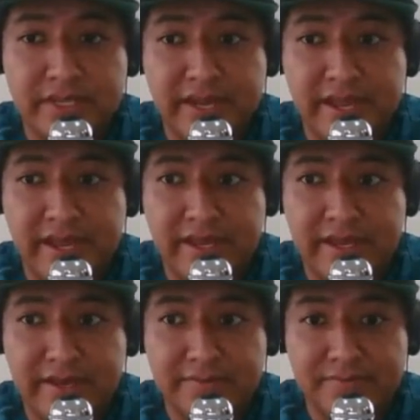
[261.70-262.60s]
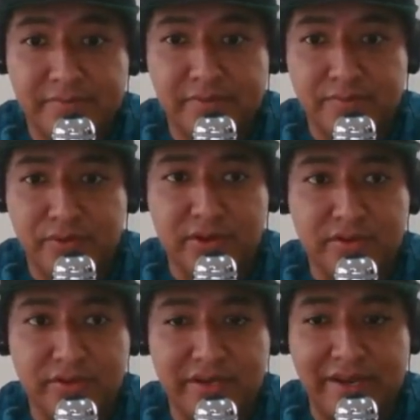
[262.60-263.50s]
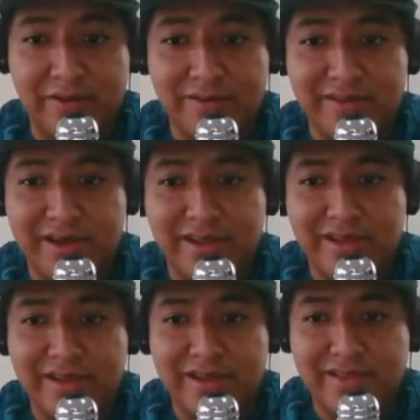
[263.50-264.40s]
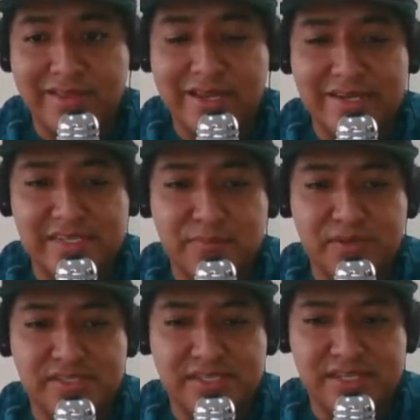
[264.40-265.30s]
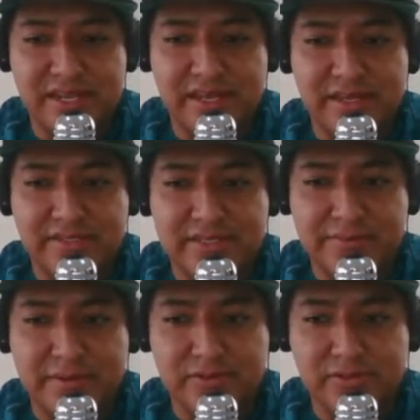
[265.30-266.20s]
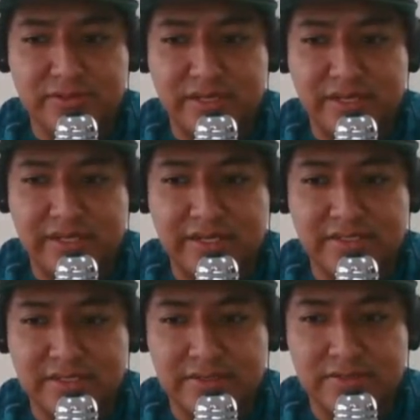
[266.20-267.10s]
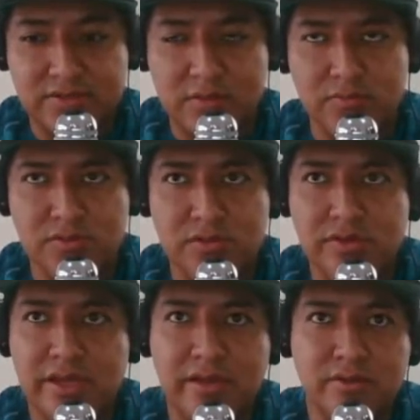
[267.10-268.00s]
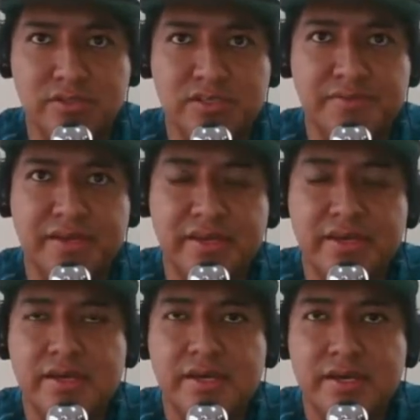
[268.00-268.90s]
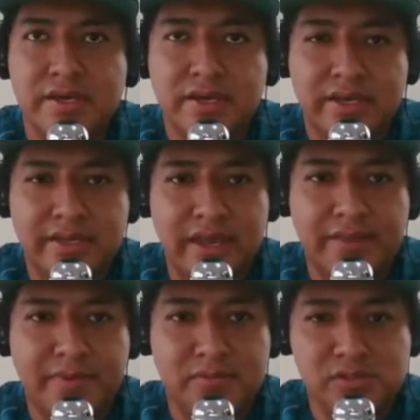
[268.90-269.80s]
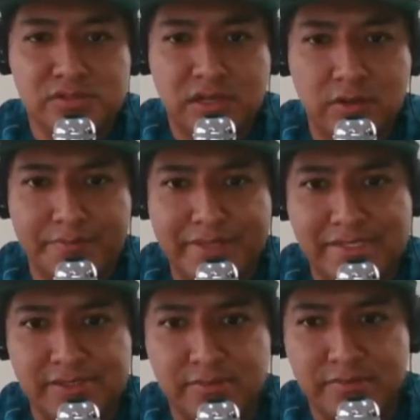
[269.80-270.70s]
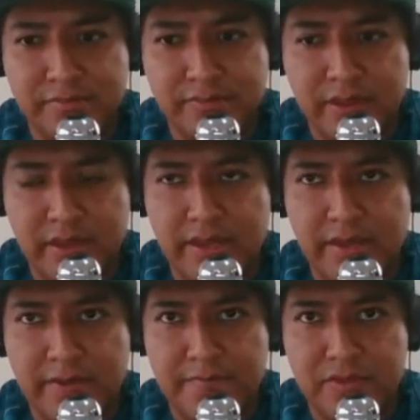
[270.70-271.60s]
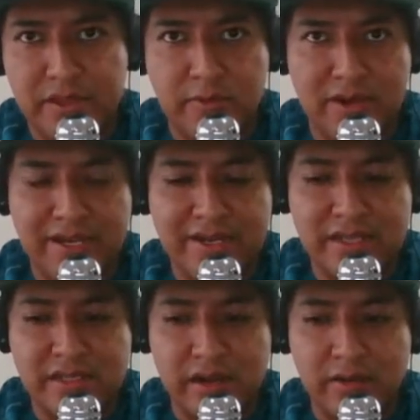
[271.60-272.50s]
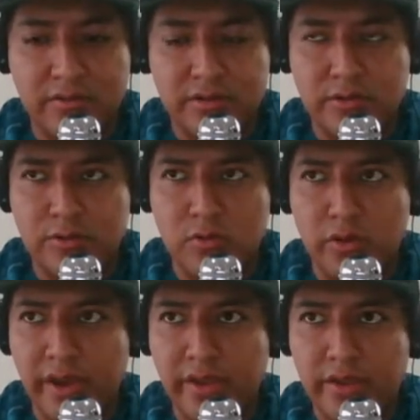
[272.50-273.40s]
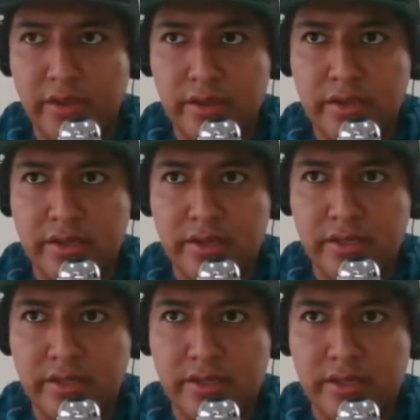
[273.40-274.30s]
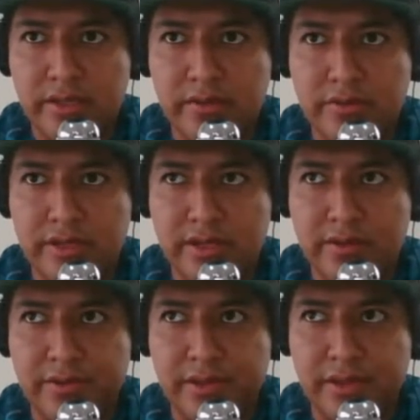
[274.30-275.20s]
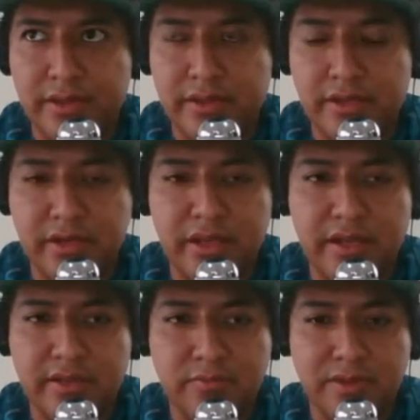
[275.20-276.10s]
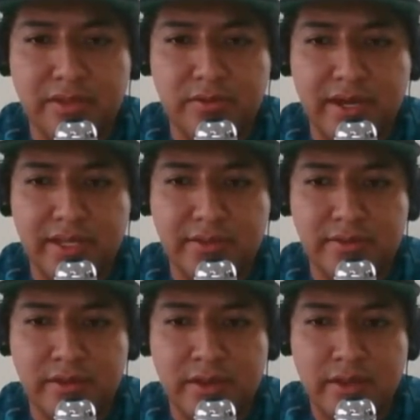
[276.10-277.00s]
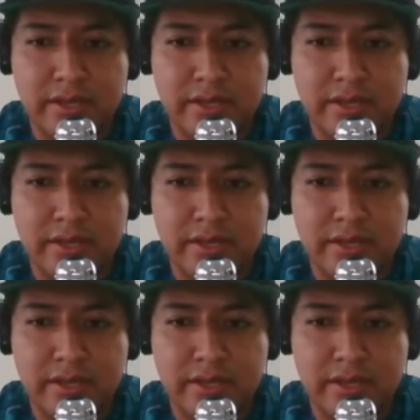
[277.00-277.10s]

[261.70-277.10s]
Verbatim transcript: sería mm, un poquito ir en contra de las apuestas si, si vamos contra Chris Nomus, ¿no? Que inclusive ya vimos una combinación em, igual Inglaterra contra Uruguay eh, eh, con el hijo de, Ricky Hatton, Matthew Hatton,